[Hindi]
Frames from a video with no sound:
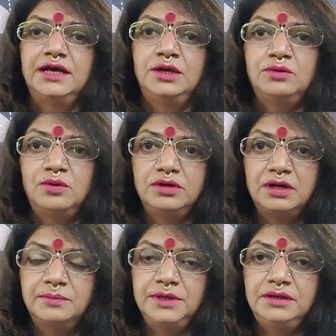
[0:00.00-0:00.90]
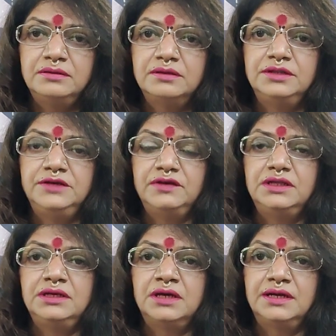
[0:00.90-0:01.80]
आना है और हमें निवेदन